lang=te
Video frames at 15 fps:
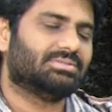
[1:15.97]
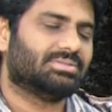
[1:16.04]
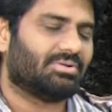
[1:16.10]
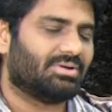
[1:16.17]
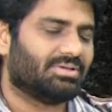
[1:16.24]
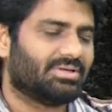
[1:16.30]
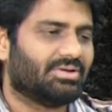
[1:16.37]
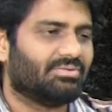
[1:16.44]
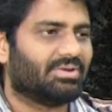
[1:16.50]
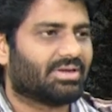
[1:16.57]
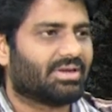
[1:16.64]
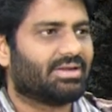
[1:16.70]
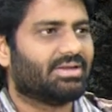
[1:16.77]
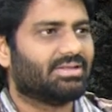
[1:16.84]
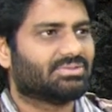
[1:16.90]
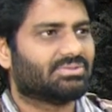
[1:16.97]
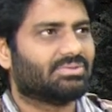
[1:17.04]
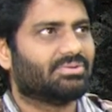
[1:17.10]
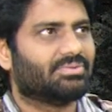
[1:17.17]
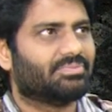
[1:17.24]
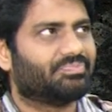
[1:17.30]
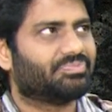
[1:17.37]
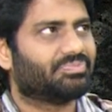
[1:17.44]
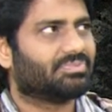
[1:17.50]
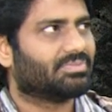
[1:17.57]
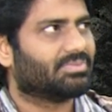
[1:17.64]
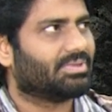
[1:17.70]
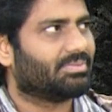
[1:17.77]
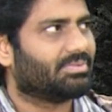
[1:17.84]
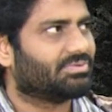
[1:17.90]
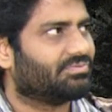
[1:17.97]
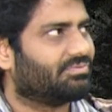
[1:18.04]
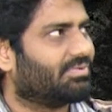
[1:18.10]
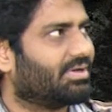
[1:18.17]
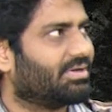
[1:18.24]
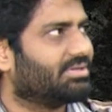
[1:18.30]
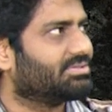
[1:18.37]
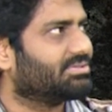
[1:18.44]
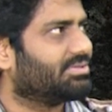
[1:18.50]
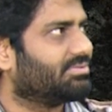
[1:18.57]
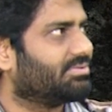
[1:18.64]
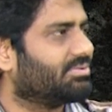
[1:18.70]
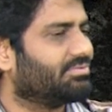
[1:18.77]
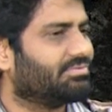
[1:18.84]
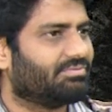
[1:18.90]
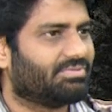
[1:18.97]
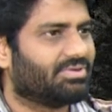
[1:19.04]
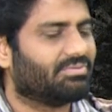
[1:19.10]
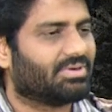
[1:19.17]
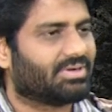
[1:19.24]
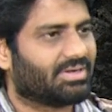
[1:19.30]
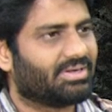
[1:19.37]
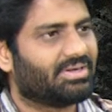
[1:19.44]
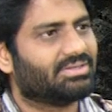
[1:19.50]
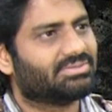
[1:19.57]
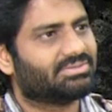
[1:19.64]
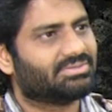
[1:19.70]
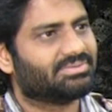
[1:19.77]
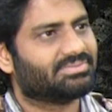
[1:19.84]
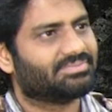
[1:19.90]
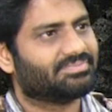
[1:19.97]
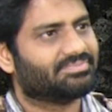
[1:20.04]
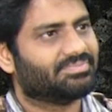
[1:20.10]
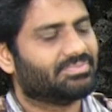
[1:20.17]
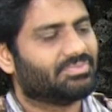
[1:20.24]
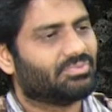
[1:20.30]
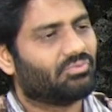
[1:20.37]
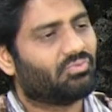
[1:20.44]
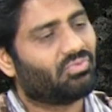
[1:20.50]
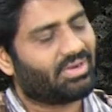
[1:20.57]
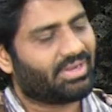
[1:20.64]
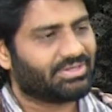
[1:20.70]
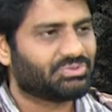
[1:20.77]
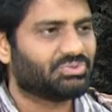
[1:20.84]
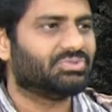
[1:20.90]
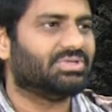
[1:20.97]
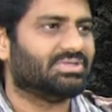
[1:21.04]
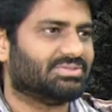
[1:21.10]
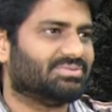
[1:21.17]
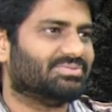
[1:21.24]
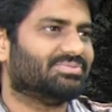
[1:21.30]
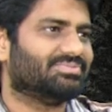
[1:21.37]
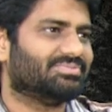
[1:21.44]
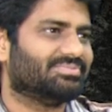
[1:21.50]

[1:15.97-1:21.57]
సెవెంటీ త్రీ వర్కింగ్ డేస్లో ఆల్మోస్ట్ ఫార్టీ సెవెన్ టు ఫిఫ్టీ వర్కింగ్ డేస్ ఫుల్ నైట్ షూట్ చేసాం